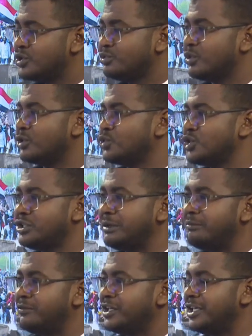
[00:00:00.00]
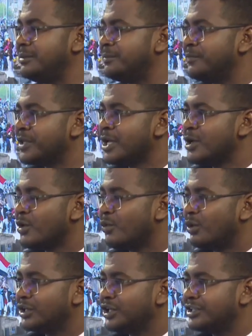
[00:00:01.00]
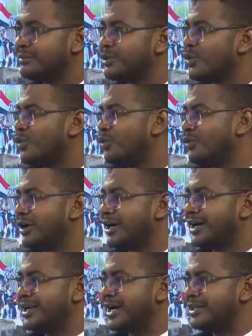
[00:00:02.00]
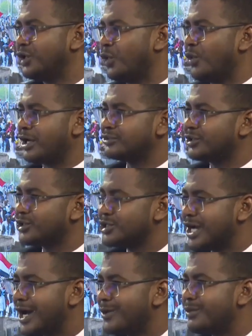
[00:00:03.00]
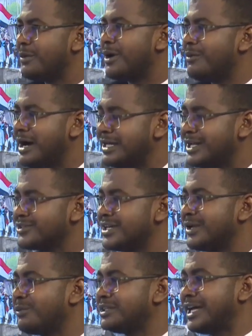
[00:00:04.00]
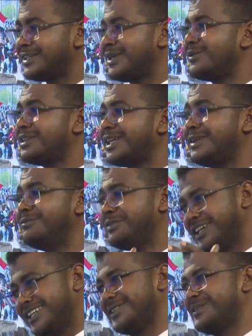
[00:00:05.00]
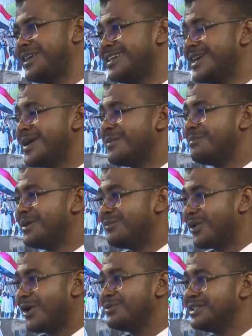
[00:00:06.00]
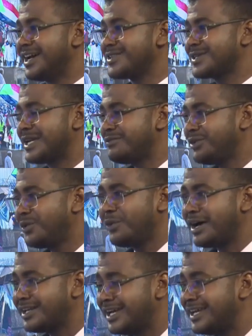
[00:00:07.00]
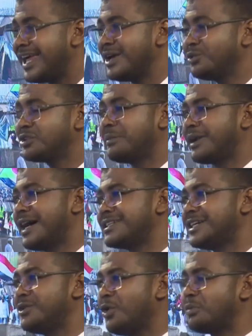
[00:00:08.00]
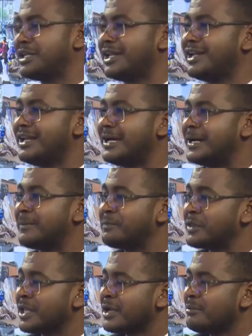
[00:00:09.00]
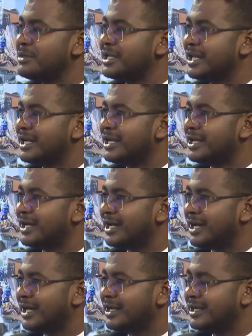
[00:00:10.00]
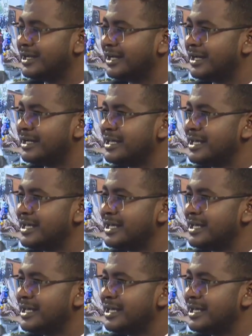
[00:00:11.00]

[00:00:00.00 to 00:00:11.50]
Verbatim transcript: وتشتم فيهم وتحتبره آه، ان هذا حوار طرشان وما الى ذلك وتاتي وتنفرد بالمكون العسكري في حوار يعني لا يعتبر هذا نوع من الـ من ال